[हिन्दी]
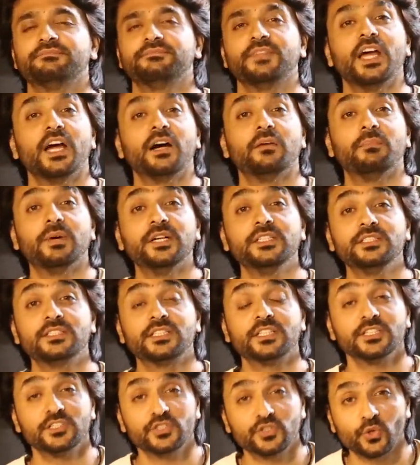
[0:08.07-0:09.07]
नया मंच
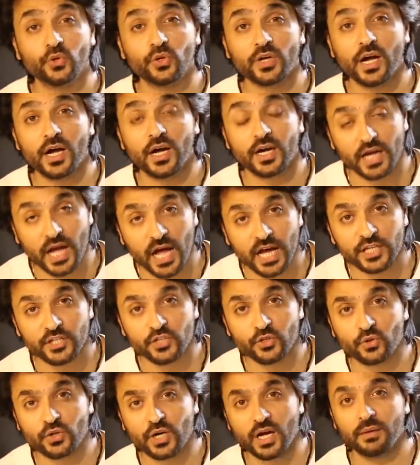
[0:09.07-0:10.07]
किस्सों का
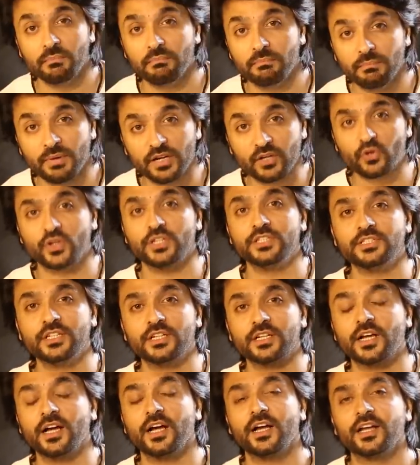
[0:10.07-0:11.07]
कहानियों का
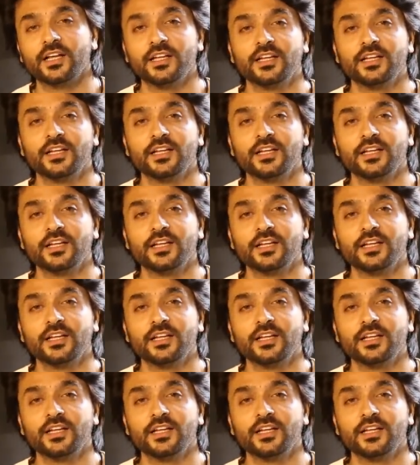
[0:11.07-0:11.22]
मनोरंजन का